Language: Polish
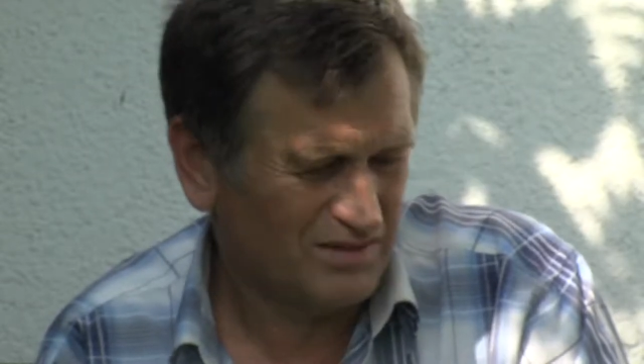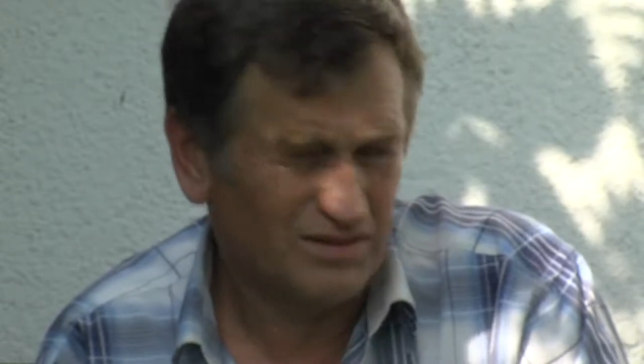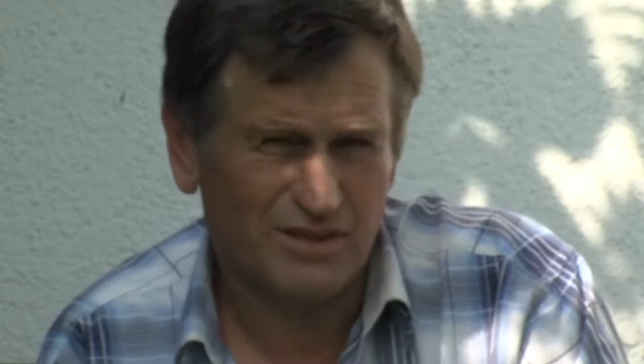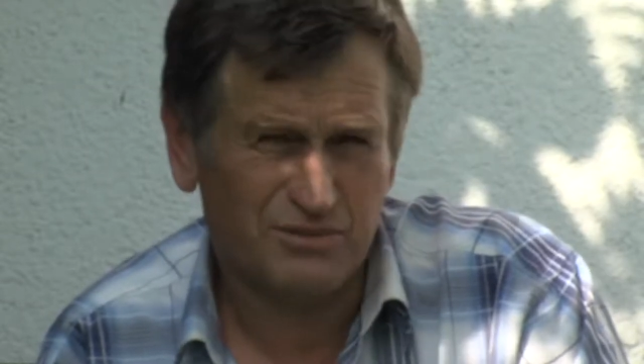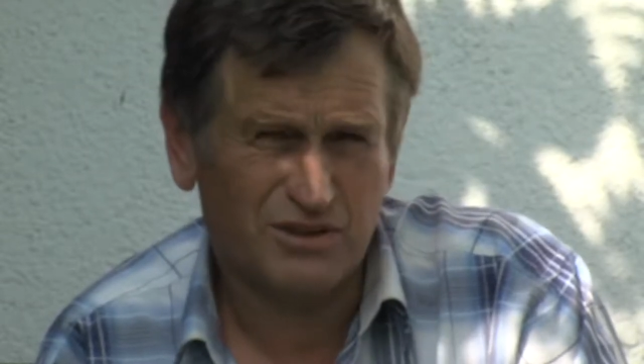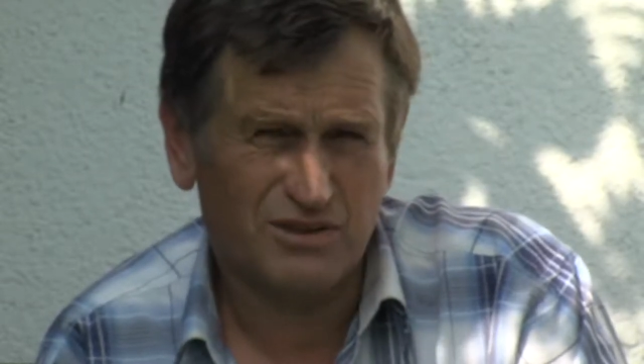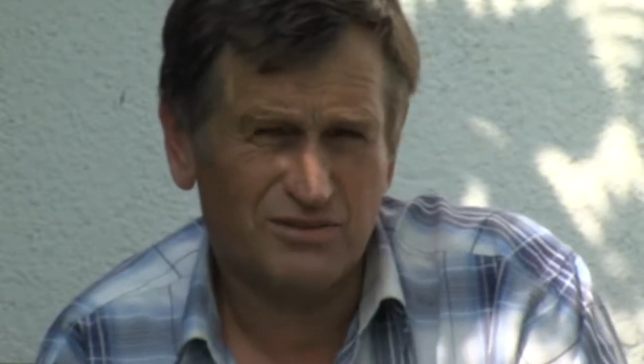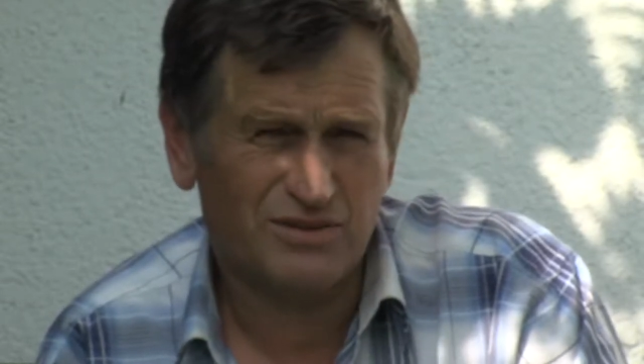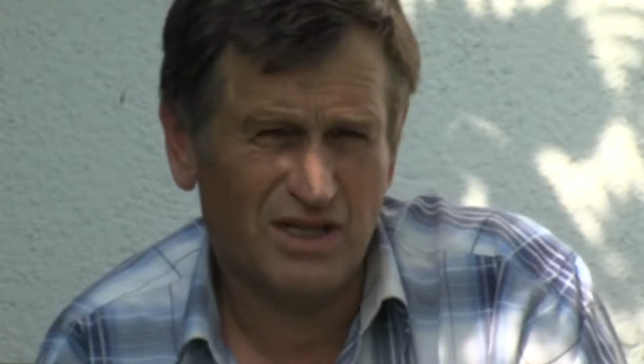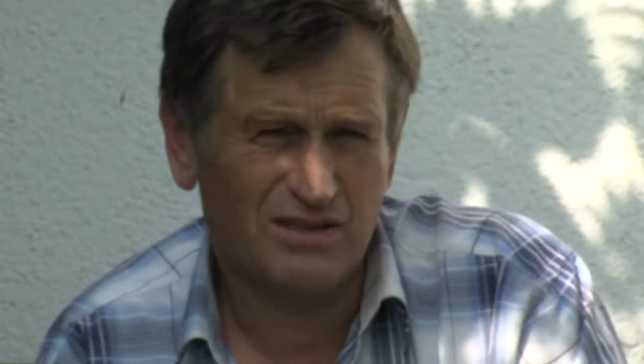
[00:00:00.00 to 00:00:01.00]
Na
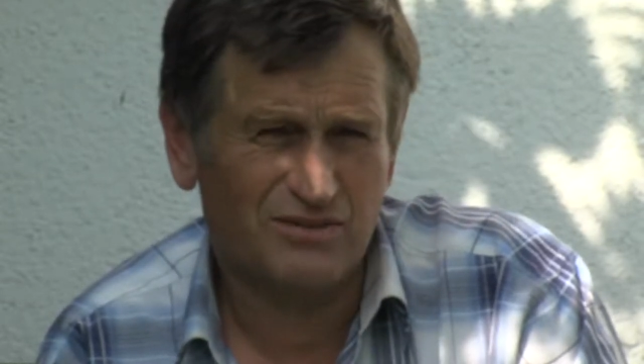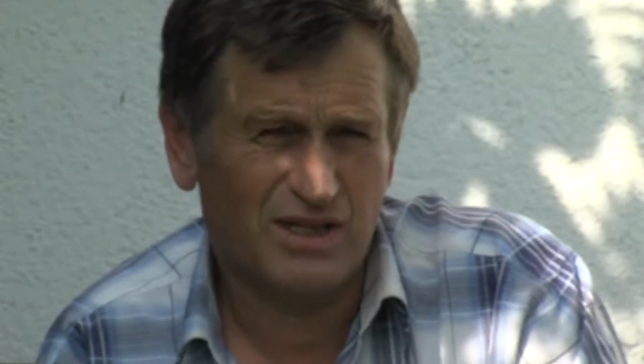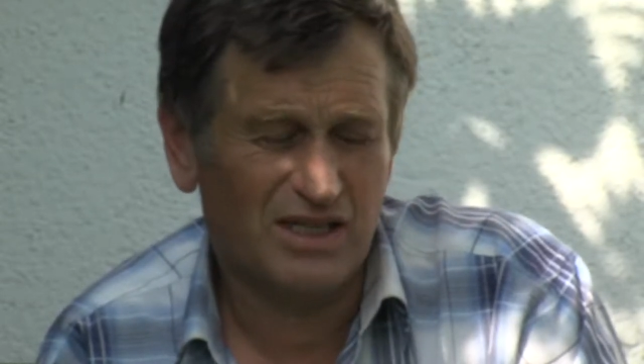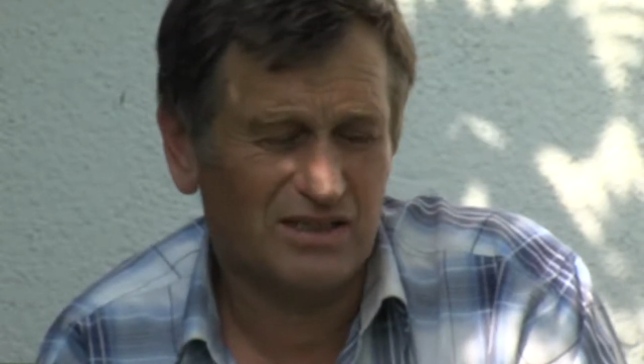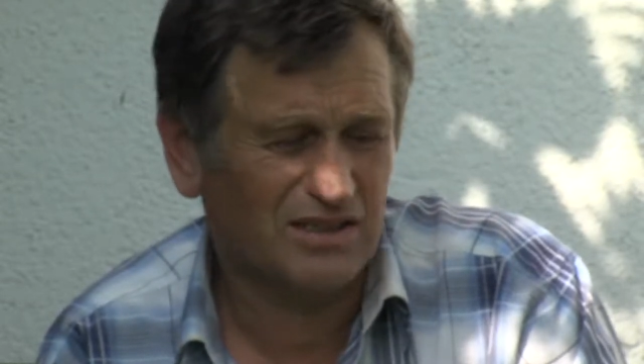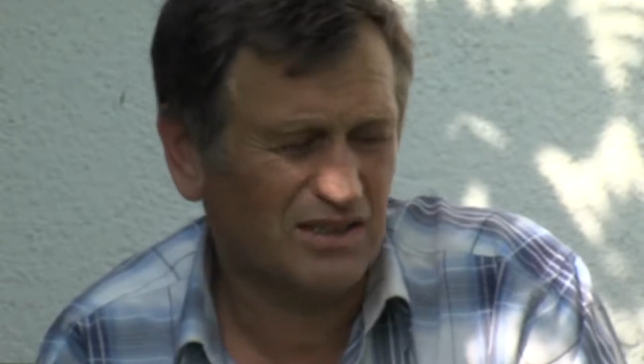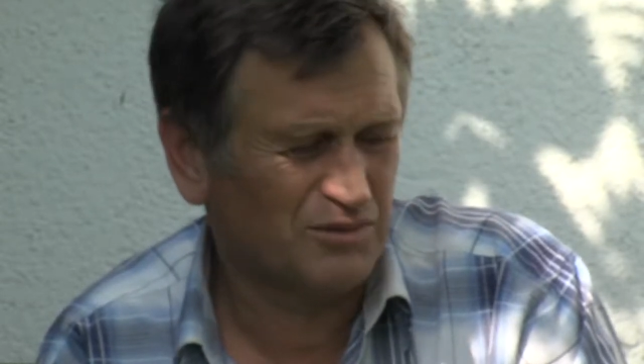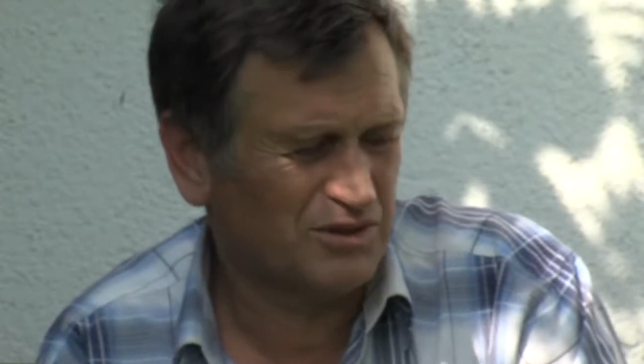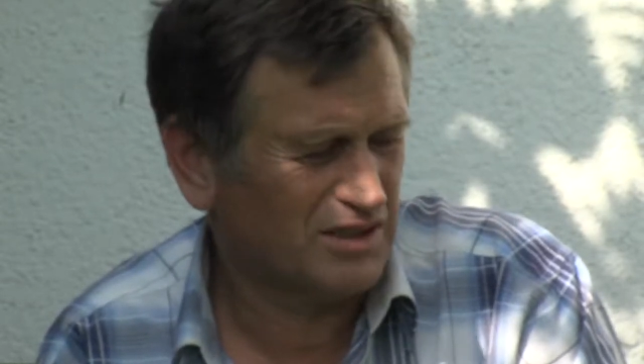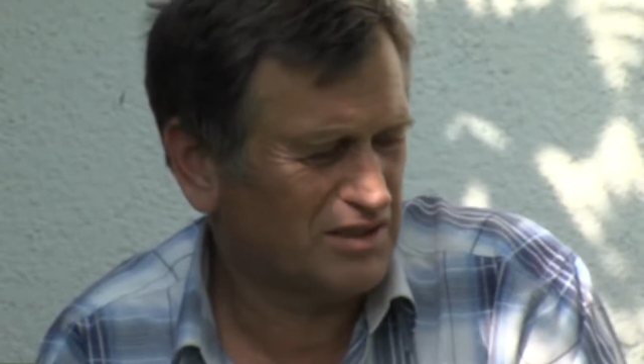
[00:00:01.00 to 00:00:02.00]
przykład ta, dwa lata
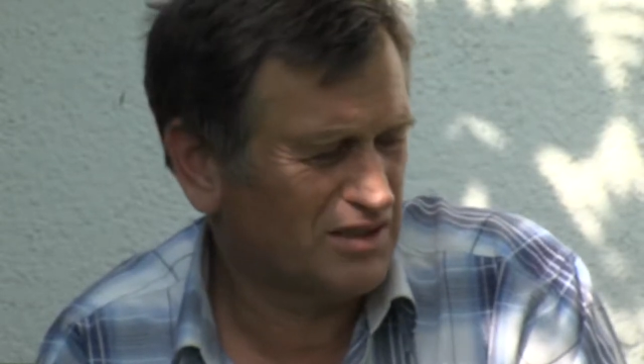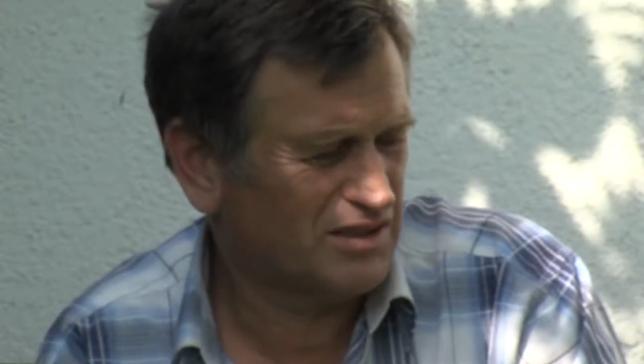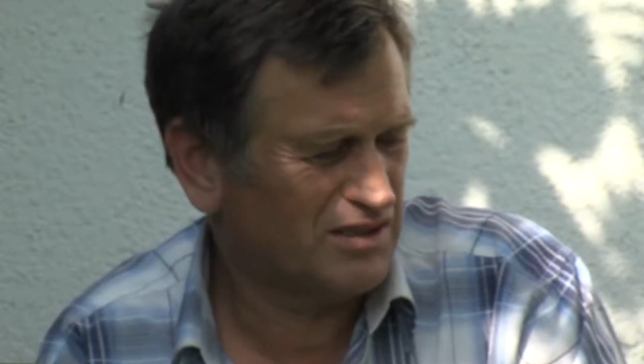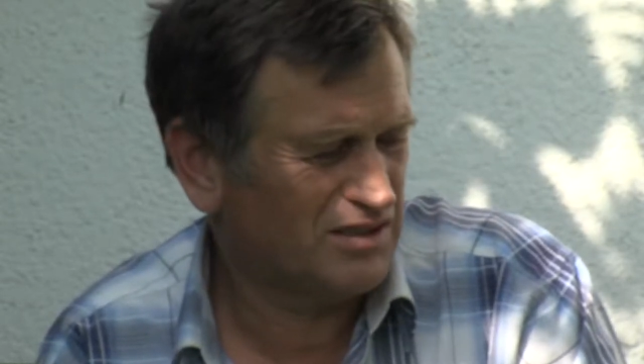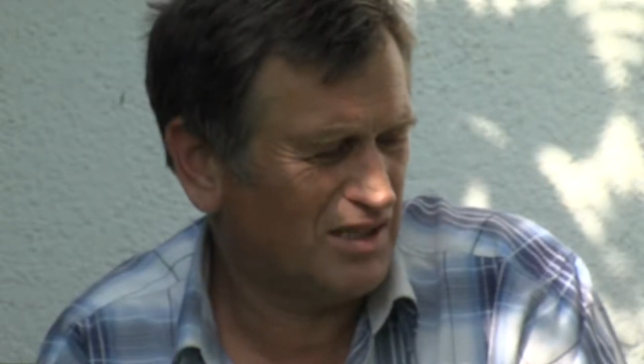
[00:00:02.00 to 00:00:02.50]
temu za 40